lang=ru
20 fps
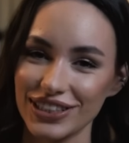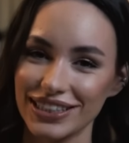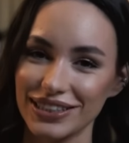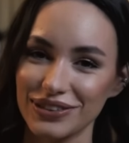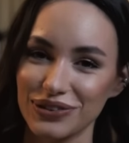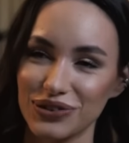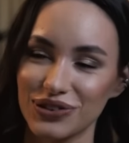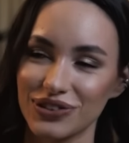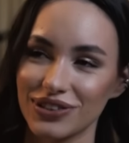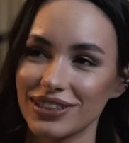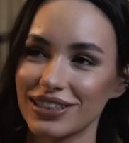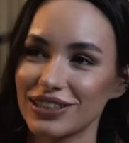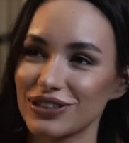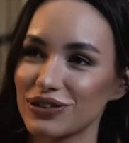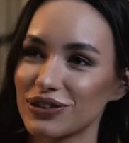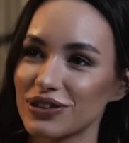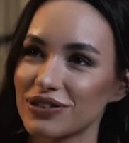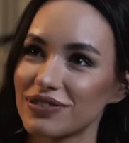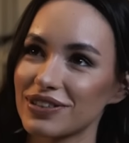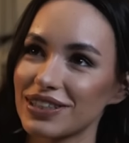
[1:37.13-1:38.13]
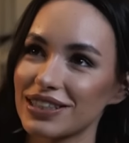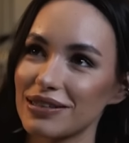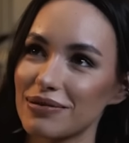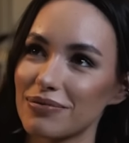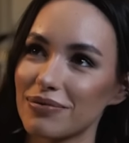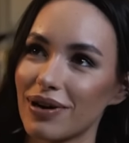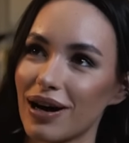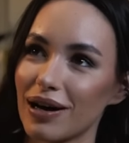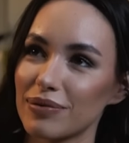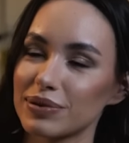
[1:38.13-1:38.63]
Я тот человек, который в
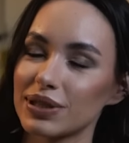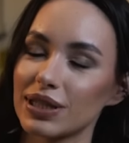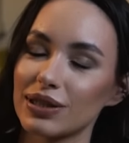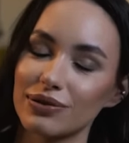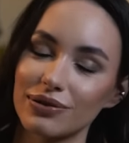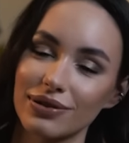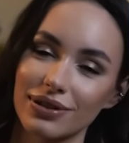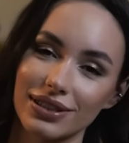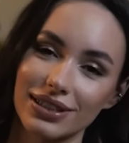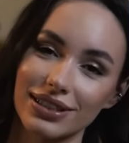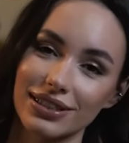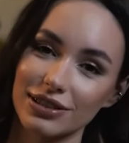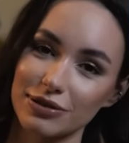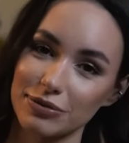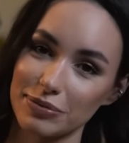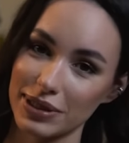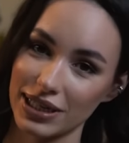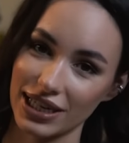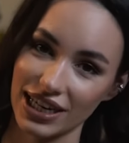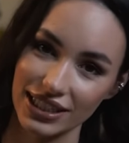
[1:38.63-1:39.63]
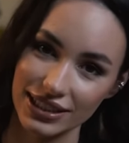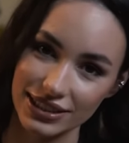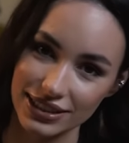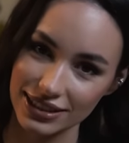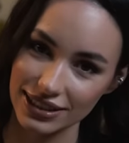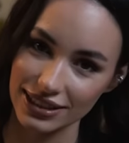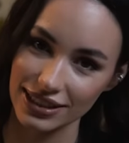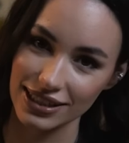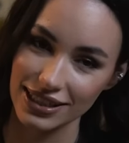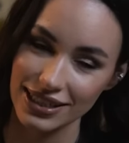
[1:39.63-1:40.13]
этом абсолютно не
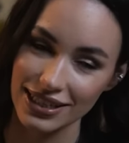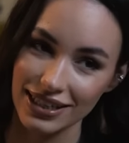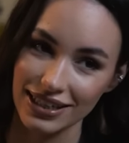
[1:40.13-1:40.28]
разбирается.